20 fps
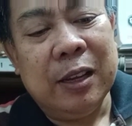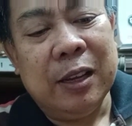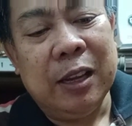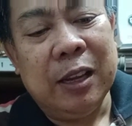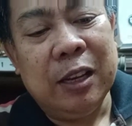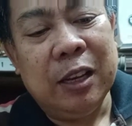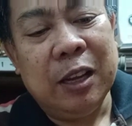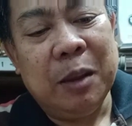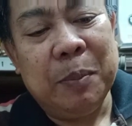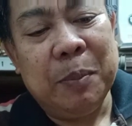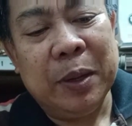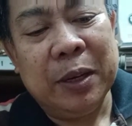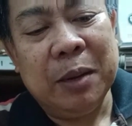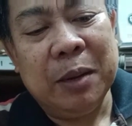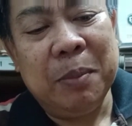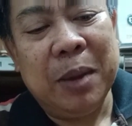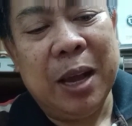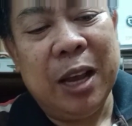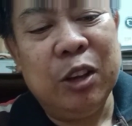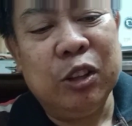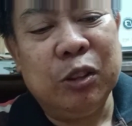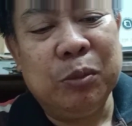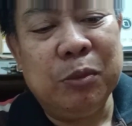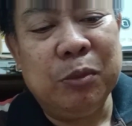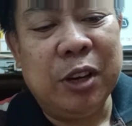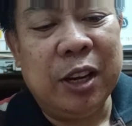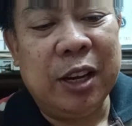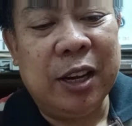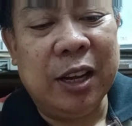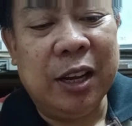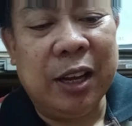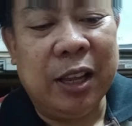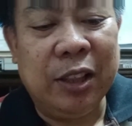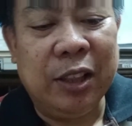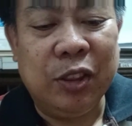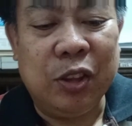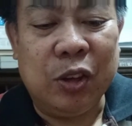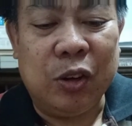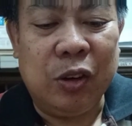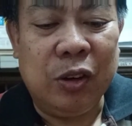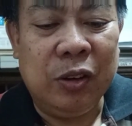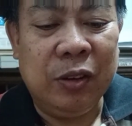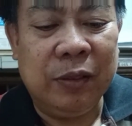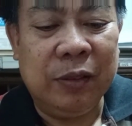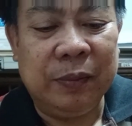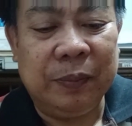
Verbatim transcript: And kapag nabalot mo na ng ganto,